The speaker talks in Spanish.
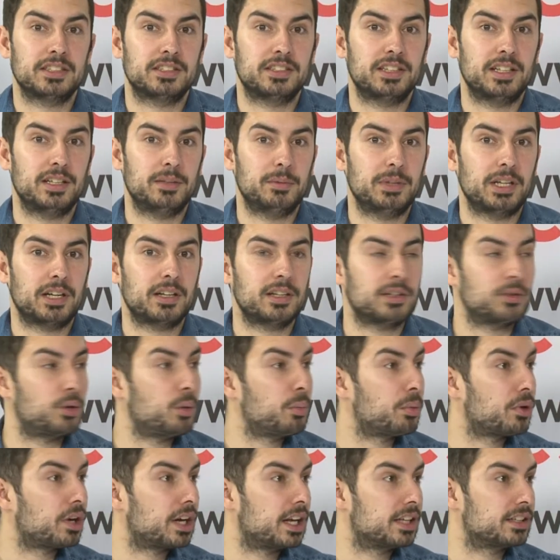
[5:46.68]
este viernes, ¿no?
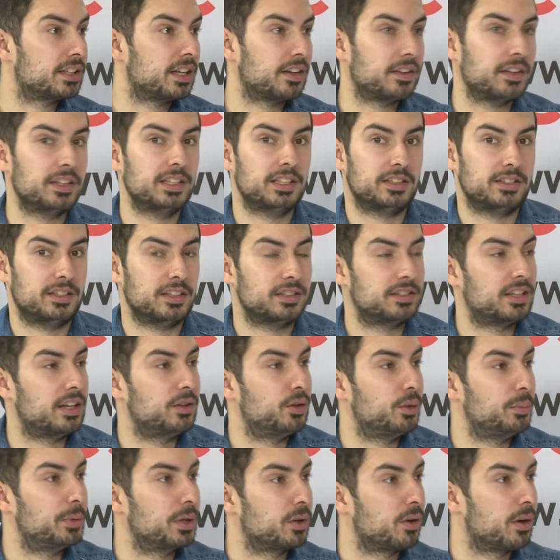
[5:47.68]
Por la tarde y está hasta el
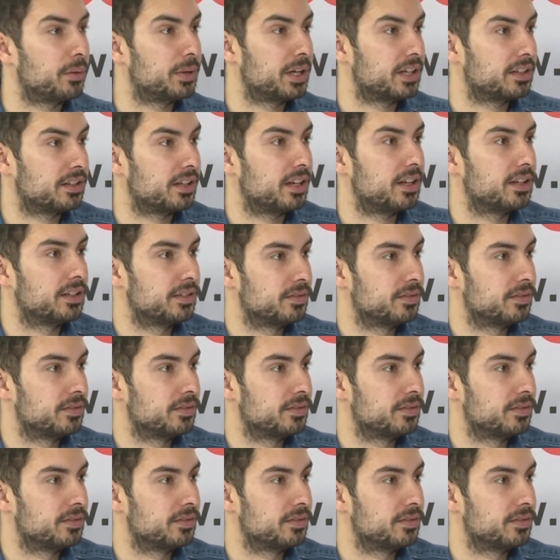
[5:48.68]
domingo abierta.